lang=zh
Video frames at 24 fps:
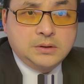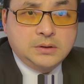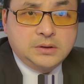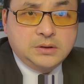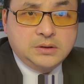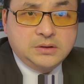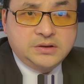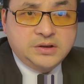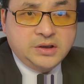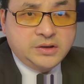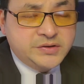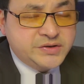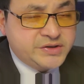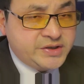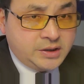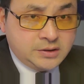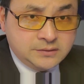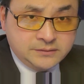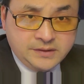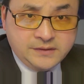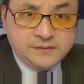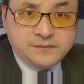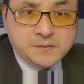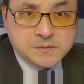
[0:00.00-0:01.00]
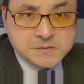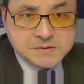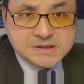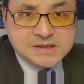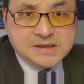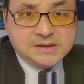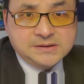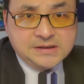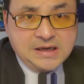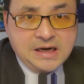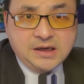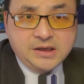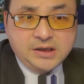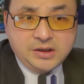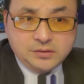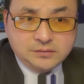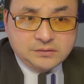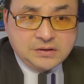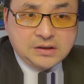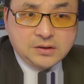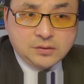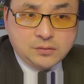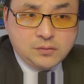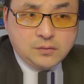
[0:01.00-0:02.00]
能成为风疆大吏有
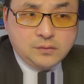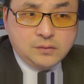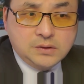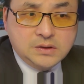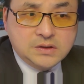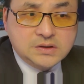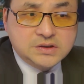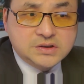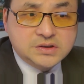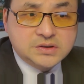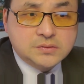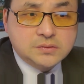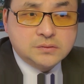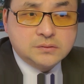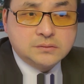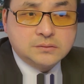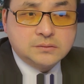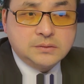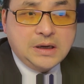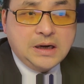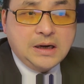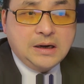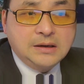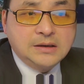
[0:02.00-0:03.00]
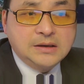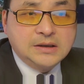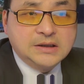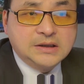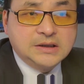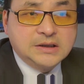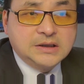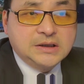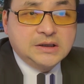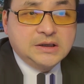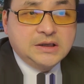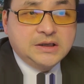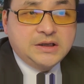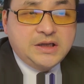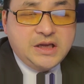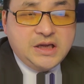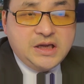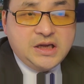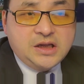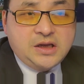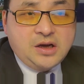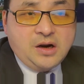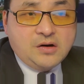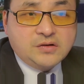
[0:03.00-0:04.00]
他的过人之处啊。第
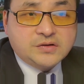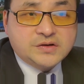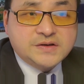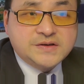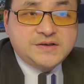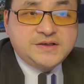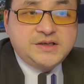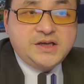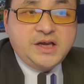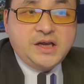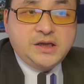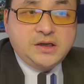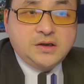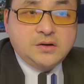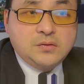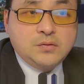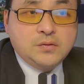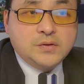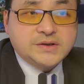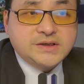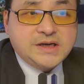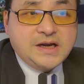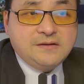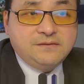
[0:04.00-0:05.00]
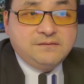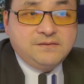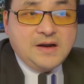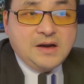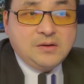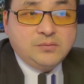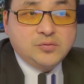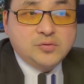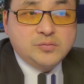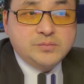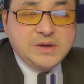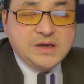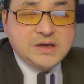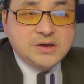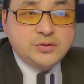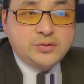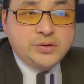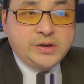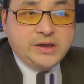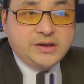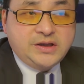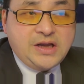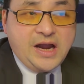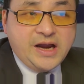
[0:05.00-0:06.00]
一条是建议国家发布明
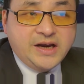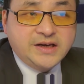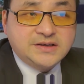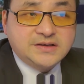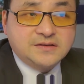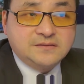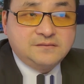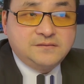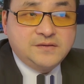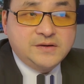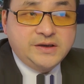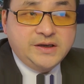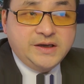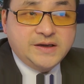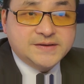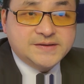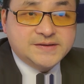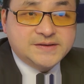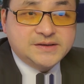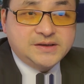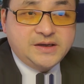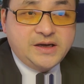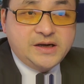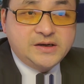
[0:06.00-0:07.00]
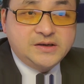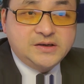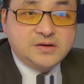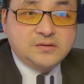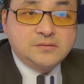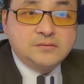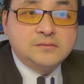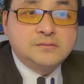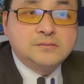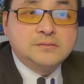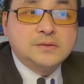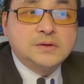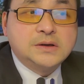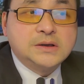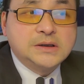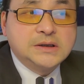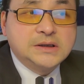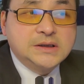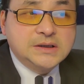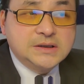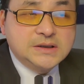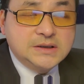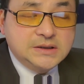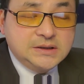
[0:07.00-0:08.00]
确台省分裂人物、
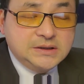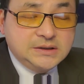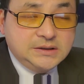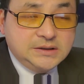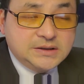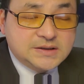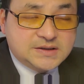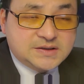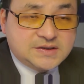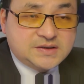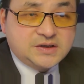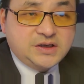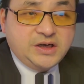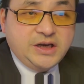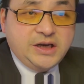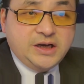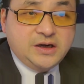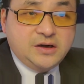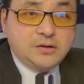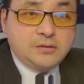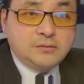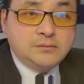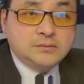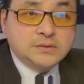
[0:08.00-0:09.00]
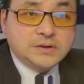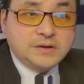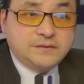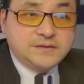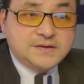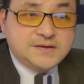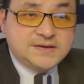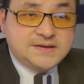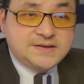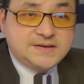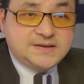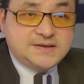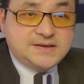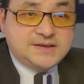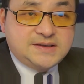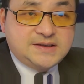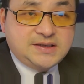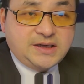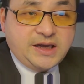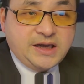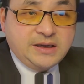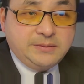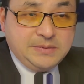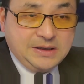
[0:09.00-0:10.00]
势力人物的
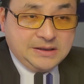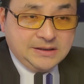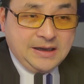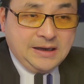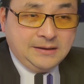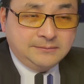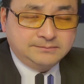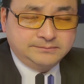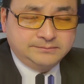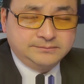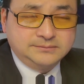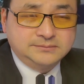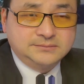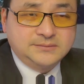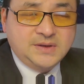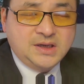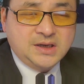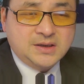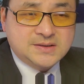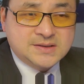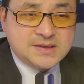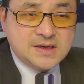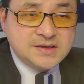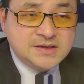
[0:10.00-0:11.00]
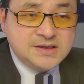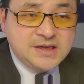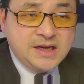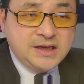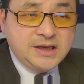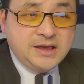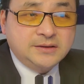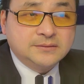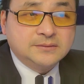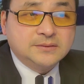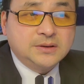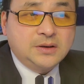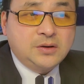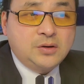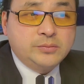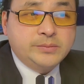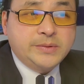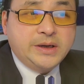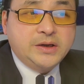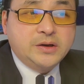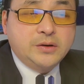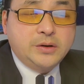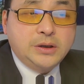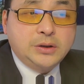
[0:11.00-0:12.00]
黑名单的惩戒令，后
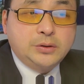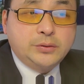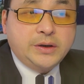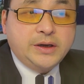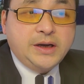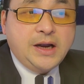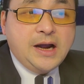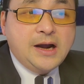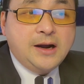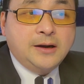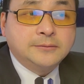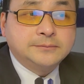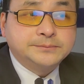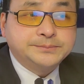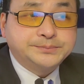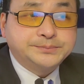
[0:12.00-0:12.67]
面有一堆啊。